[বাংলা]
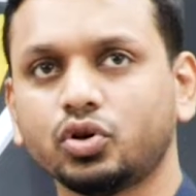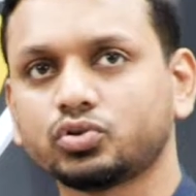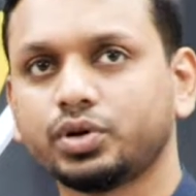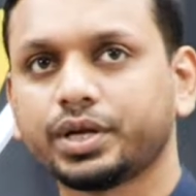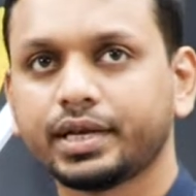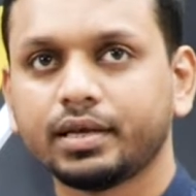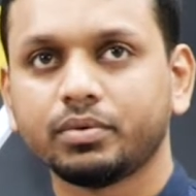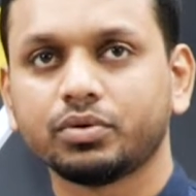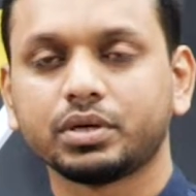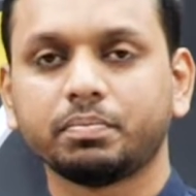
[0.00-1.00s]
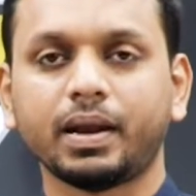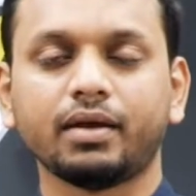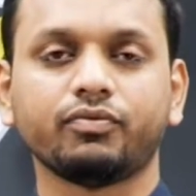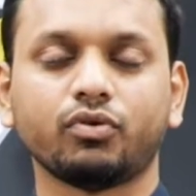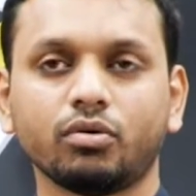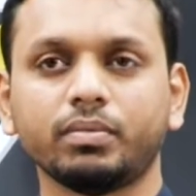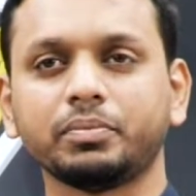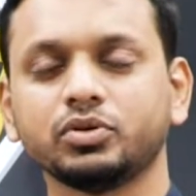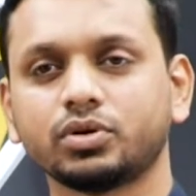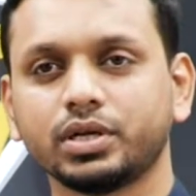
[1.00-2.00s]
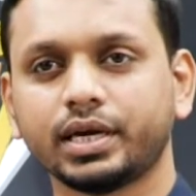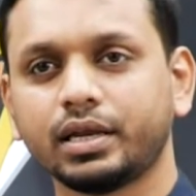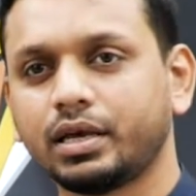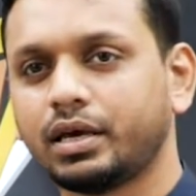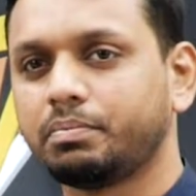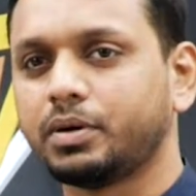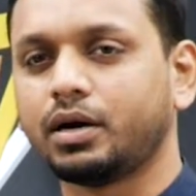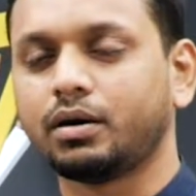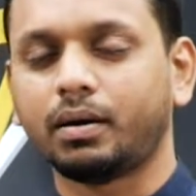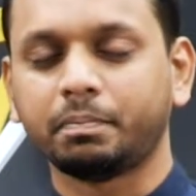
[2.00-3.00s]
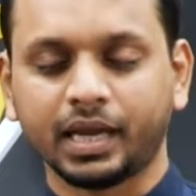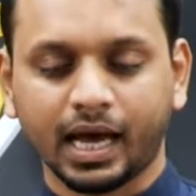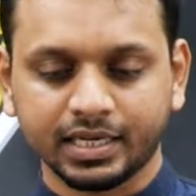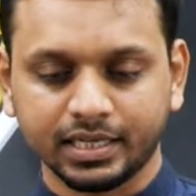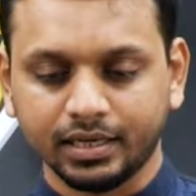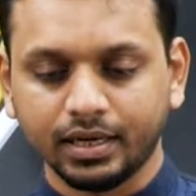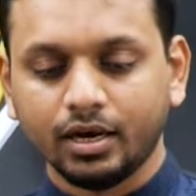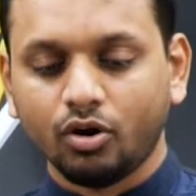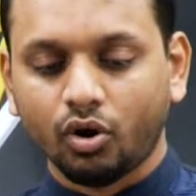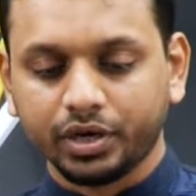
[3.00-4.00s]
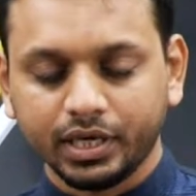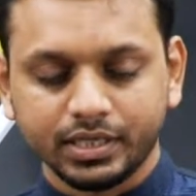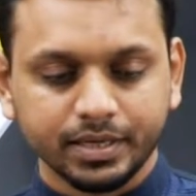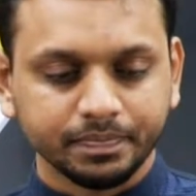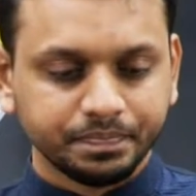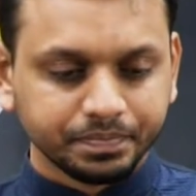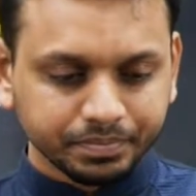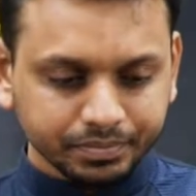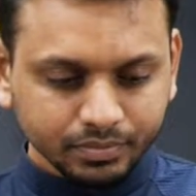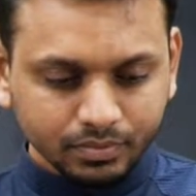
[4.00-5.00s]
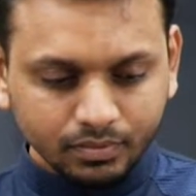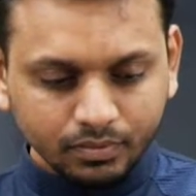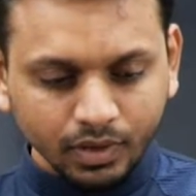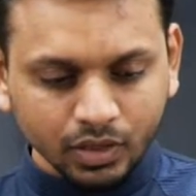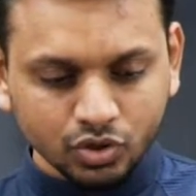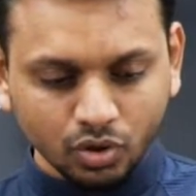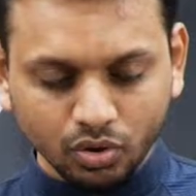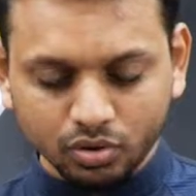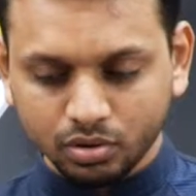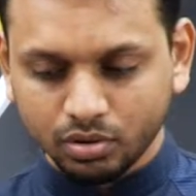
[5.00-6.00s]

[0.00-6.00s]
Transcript: ডক্টর একাডেমি এমন একটা প্ল্যাটফর্ম আমি যখন এখানে মানে আসি হয় কি যে যখন